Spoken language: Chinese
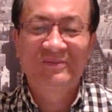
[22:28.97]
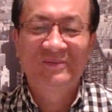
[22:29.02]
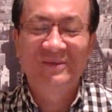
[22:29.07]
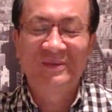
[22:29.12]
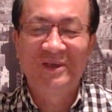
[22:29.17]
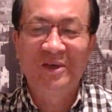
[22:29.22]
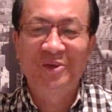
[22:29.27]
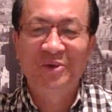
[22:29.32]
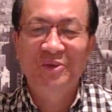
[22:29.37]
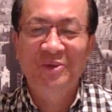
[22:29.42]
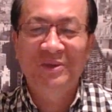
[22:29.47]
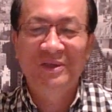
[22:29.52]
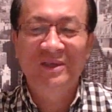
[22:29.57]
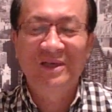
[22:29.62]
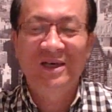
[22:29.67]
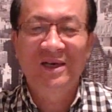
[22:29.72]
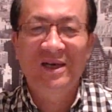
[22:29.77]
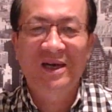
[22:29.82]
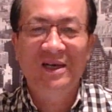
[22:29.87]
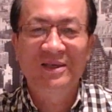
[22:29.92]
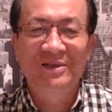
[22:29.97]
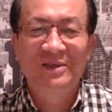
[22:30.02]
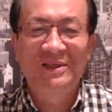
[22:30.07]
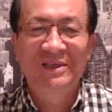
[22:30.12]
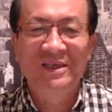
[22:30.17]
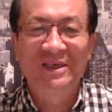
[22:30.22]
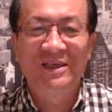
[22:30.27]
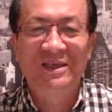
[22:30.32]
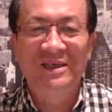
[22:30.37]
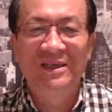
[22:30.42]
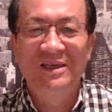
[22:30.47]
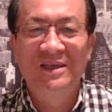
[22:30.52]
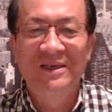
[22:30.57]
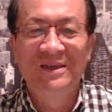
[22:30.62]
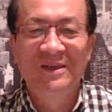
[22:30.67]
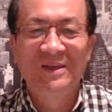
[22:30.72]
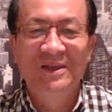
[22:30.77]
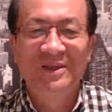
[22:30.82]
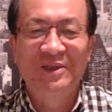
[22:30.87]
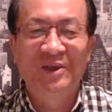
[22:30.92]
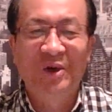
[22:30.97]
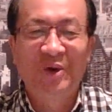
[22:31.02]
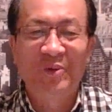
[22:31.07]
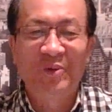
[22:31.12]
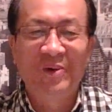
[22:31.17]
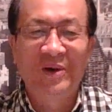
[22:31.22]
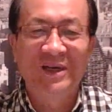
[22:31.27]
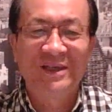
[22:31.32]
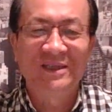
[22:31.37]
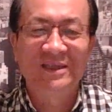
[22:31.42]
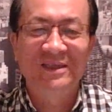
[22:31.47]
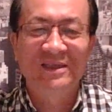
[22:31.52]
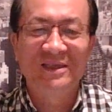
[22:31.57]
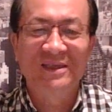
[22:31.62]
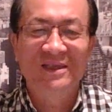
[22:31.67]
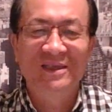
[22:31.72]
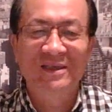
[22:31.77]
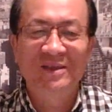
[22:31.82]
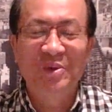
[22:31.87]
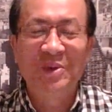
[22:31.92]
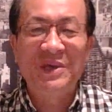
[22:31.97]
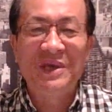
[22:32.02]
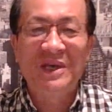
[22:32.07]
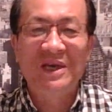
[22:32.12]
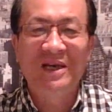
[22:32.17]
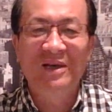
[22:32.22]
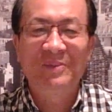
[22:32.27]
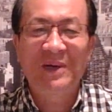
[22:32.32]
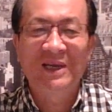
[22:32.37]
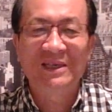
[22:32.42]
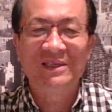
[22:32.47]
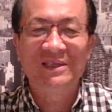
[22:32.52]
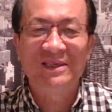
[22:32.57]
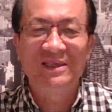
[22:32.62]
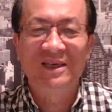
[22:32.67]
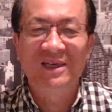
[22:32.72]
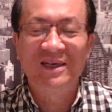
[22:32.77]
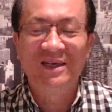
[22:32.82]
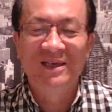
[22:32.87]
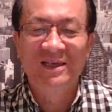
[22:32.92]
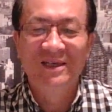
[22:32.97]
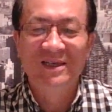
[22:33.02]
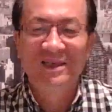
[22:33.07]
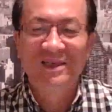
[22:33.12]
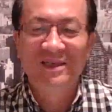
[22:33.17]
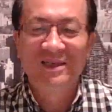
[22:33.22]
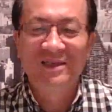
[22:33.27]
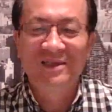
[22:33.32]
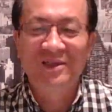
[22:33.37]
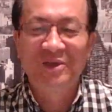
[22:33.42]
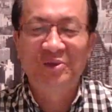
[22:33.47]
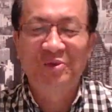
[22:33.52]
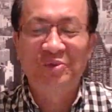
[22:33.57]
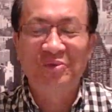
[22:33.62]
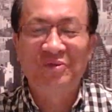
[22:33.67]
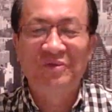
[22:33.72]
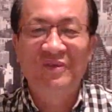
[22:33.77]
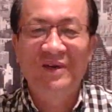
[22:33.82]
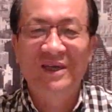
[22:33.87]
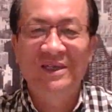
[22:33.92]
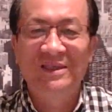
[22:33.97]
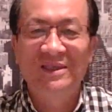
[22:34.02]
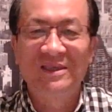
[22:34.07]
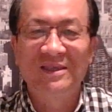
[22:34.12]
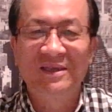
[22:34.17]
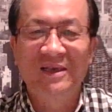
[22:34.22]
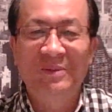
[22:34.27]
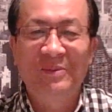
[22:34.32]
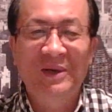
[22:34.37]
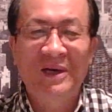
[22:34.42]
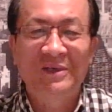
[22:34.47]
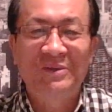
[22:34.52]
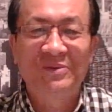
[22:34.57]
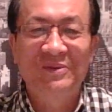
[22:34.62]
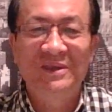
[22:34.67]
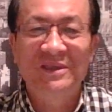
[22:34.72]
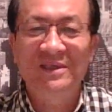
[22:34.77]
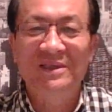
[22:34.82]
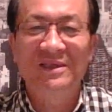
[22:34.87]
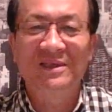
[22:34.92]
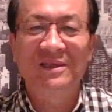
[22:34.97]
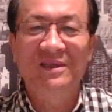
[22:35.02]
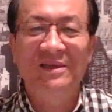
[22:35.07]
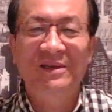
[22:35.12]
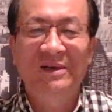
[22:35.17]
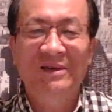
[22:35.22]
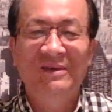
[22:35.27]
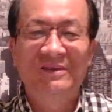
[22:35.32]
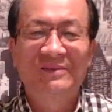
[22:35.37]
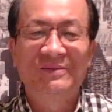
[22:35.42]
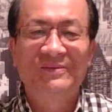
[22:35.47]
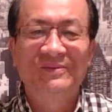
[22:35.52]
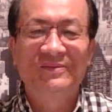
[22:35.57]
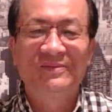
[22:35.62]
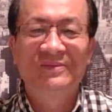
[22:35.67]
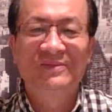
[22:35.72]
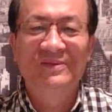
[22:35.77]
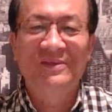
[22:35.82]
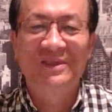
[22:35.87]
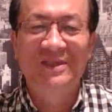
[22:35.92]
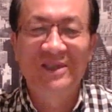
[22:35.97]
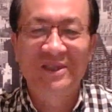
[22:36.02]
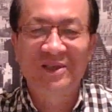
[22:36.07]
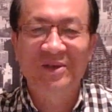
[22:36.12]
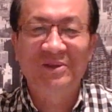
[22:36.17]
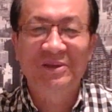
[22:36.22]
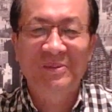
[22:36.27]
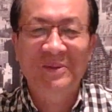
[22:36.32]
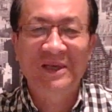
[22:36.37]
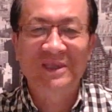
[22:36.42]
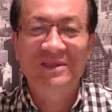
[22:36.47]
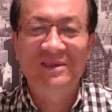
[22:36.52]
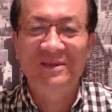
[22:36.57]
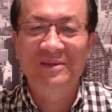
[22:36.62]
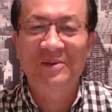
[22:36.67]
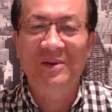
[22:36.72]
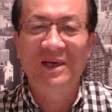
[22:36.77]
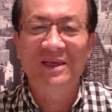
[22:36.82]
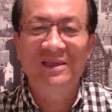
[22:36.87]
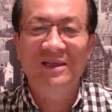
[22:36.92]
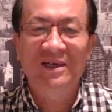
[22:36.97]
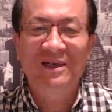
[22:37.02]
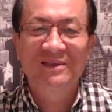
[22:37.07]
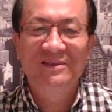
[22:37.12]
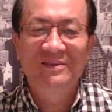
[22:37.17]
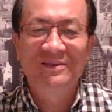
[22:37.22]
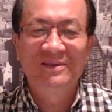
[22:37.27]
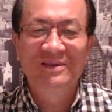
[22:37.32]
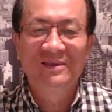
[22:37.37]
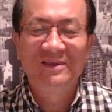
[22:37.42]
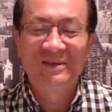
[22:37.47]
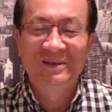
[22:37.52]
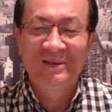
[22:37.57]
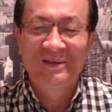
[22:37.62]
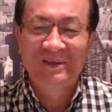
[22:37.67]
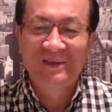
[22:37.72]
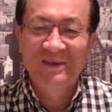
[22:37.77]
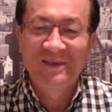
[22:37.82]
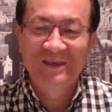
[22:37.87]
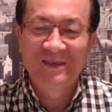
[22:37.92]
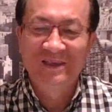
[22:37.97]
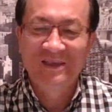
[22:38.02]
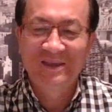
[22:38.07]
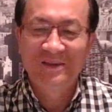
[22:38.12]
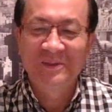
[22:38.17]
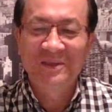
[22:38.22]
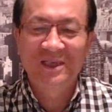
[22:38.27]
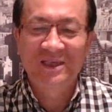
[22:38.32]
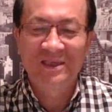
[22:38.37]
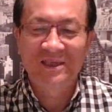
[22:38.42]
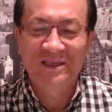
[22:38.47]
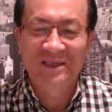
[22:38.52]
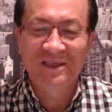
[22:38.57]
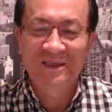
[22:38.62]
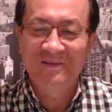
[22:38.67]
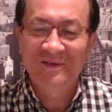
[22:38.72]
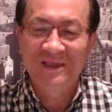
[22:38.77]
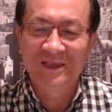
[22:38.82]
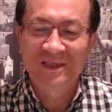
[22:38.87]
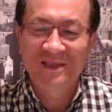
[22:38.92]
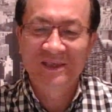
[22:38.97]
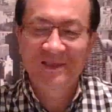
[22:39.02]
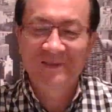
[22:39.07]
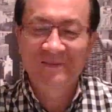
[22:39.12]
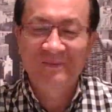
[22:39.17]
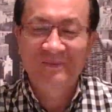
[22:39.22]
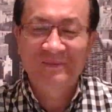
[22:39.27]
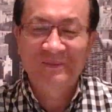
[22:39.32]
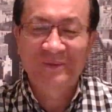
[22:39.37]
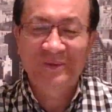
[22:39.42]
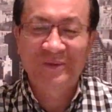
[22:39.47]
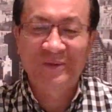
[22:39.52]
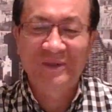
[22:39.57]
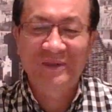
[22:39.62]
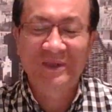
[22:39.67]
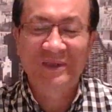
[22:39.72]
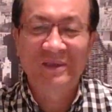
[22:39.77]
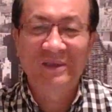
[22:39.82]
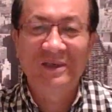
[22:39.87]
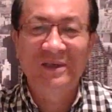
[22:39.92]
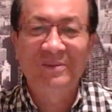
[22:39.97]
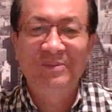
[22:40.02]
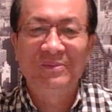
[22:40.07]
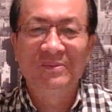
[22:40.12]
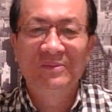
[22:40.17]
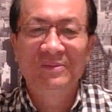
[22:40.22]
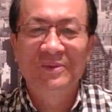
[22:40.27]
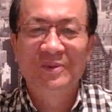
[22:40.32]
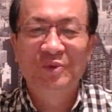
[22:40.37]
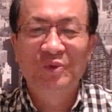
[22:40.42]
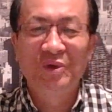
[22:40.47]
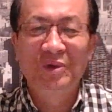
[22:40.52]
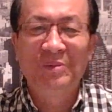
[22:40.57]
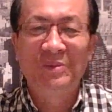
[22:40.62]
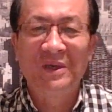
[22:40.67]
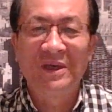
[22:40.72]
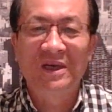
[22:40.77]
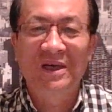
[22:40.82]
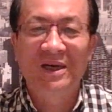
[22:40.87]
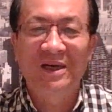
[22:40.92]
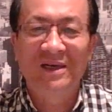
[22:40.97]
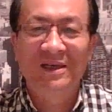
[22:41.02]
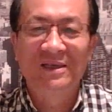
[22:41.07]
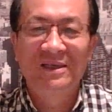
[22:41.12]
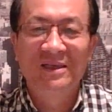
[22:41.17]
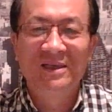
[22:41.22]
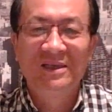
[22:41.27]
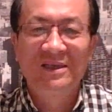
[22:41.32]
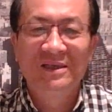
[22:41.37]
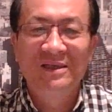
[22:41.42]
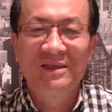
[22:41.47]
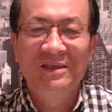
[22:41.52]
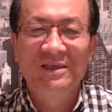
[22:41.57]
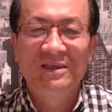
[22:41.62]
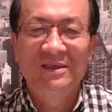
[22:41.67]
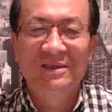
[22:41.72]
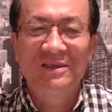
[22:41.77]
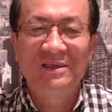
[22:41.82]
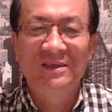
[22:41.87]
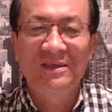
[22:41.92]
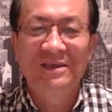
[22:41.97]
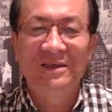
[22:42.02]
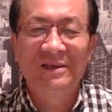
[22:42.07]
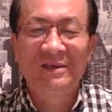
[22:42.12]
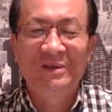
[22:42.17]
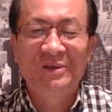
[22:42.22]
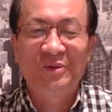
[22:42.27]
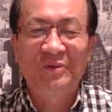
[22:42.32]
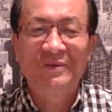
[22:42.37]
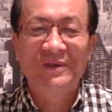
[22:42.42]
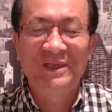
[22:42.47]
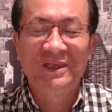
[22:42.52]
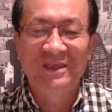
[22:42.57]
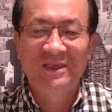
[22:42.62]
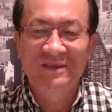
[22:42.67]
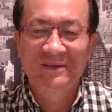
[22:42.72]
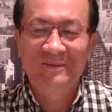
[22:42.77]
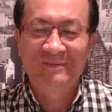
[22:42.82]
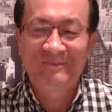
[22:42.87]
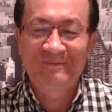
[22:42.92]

也就是说呢，按照这个条款，这个对应的判刑啊，这个主犯是应该判处死刑的，至少的判死缓呢。那么这是一个问题，就是这个罪名哈，这个有问题。